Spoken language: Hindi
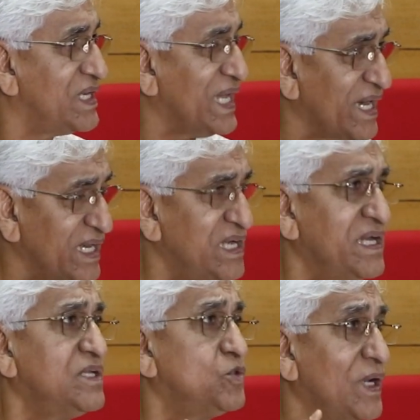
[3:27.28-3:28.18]

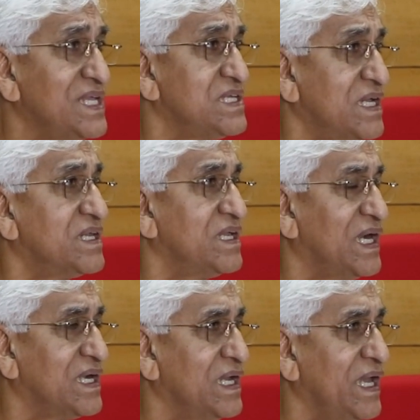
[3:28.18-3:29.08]
टारगेटेड दुराचार की
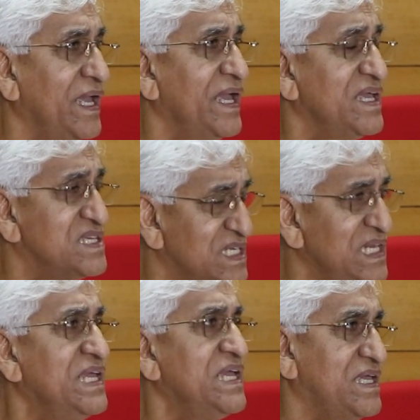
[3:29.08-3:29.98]
घटना है
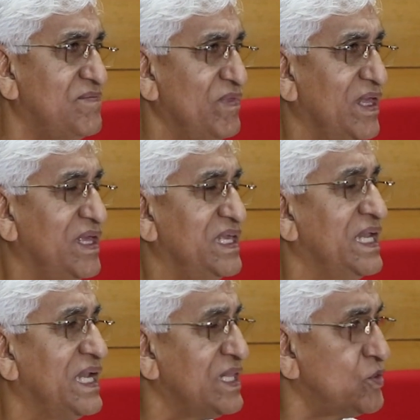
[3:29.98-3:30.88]
इसलिए
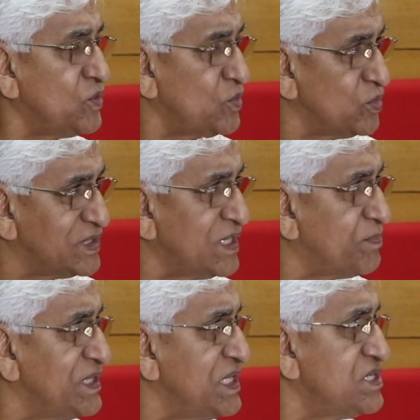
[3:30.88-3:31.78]
ये ना तो उत्तर
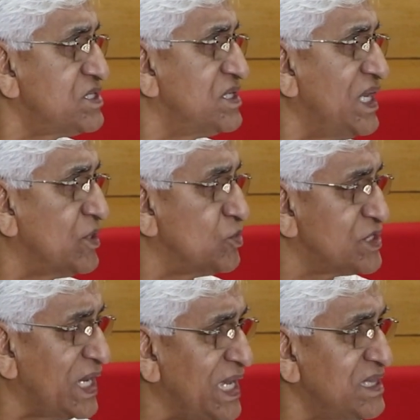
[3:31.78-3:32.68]
प्रदेश ना
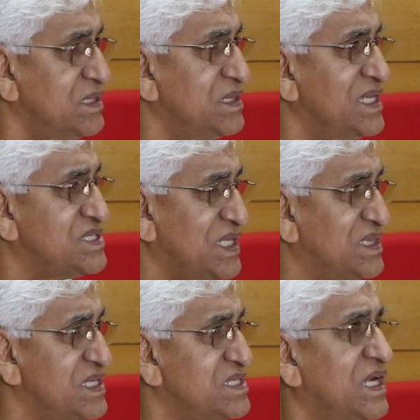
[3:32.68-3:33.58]
गुजरात ना
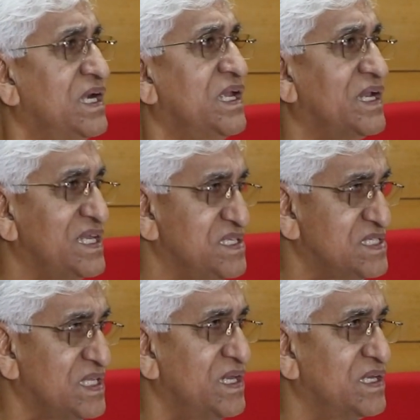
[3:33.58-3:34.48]
छत्तीसगढ़ ना
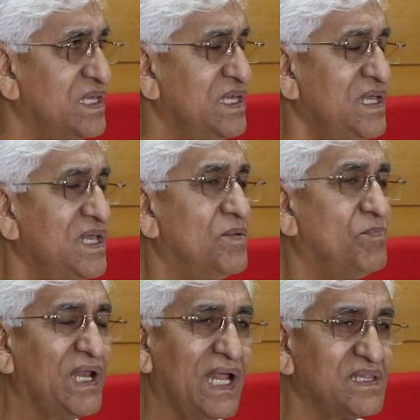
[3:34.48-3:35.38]
राजस्थान की
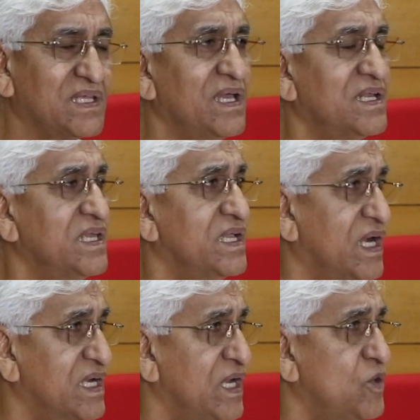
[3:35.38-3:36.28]
बलात्कार की
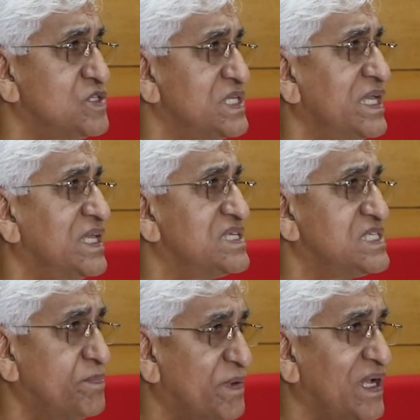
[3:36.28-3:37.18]
घटनाओं से
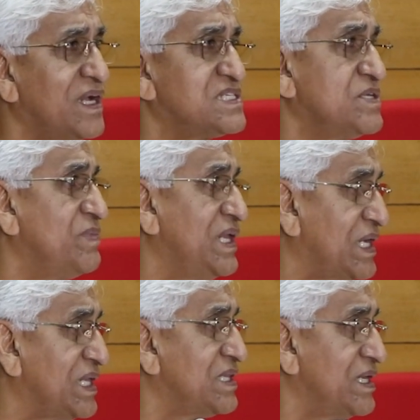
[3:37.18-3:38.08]
किसी प्रकार से मेल
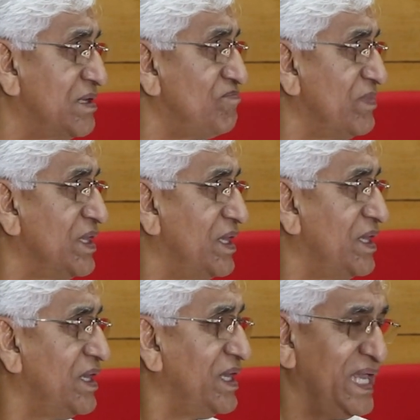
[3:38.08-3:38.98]
खाता
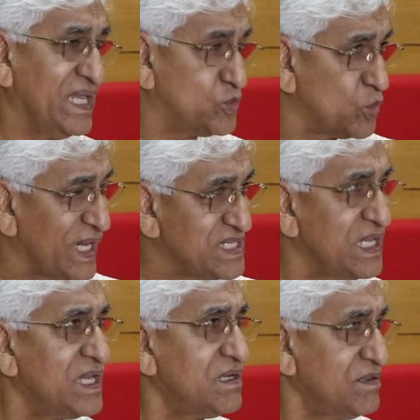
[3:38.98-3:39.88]
है एक
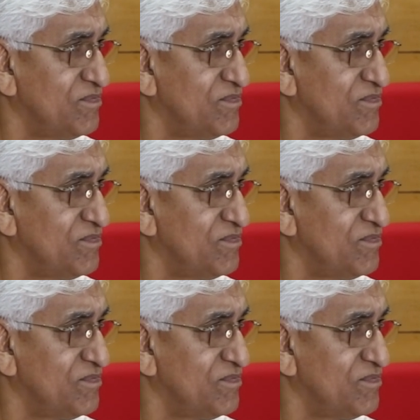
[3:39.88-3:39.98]
दुराचार